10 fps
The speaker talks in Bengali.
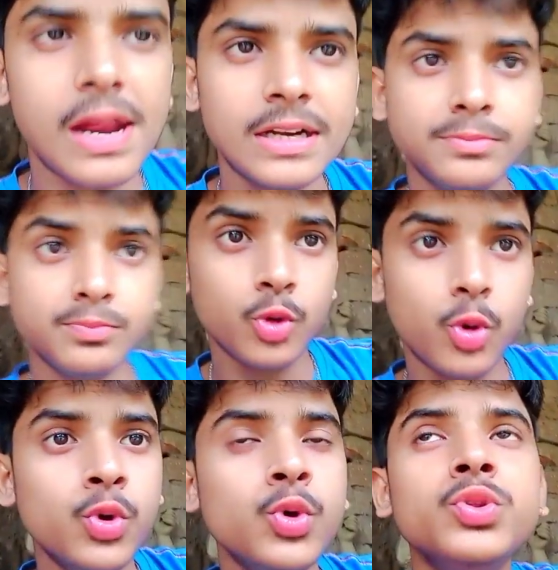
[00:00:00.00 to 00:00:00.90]
কারণ
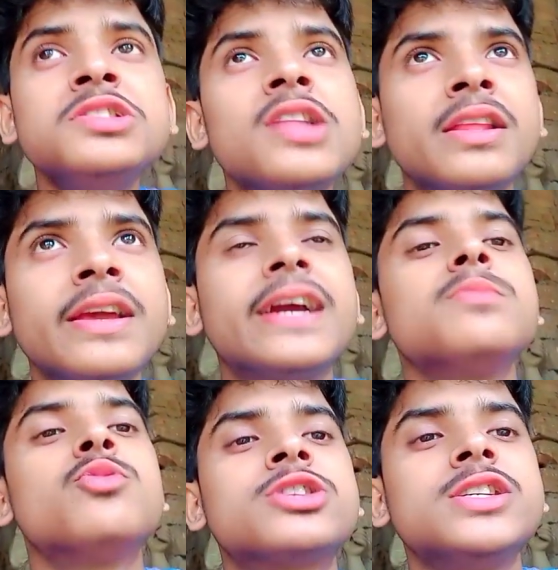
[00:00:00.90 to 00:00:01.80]
অন্য দিন দাদা এখানে
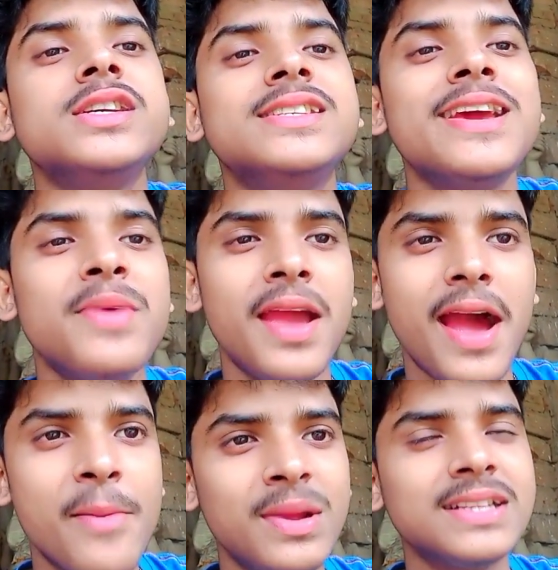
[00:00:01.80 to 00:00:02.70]
বসে এই টাইমে
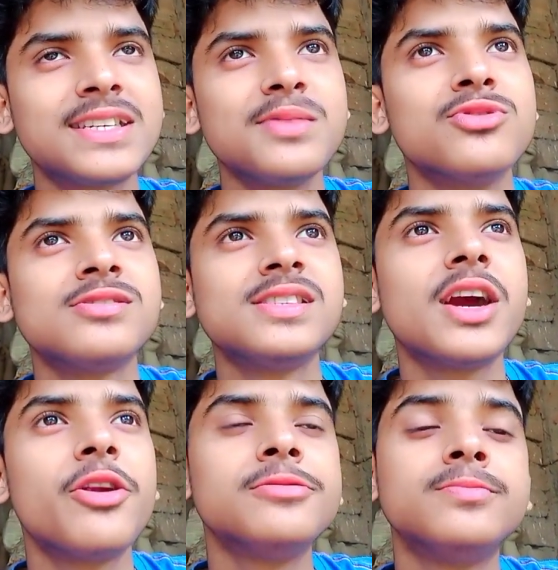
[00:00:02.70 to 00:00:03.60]
আমি আজকে বসছি
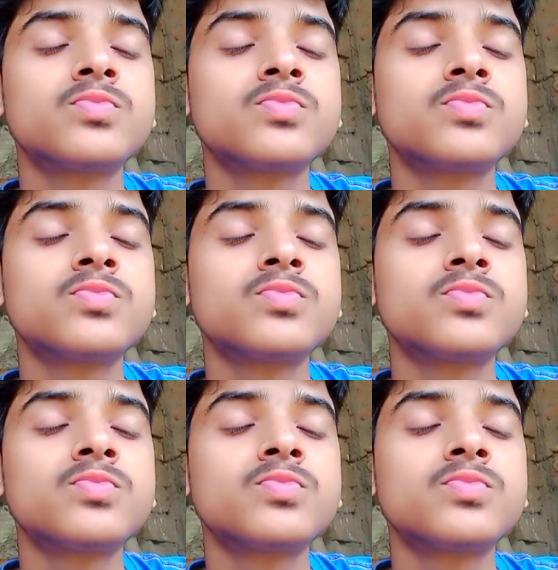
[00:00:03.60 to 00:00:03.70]
কারণ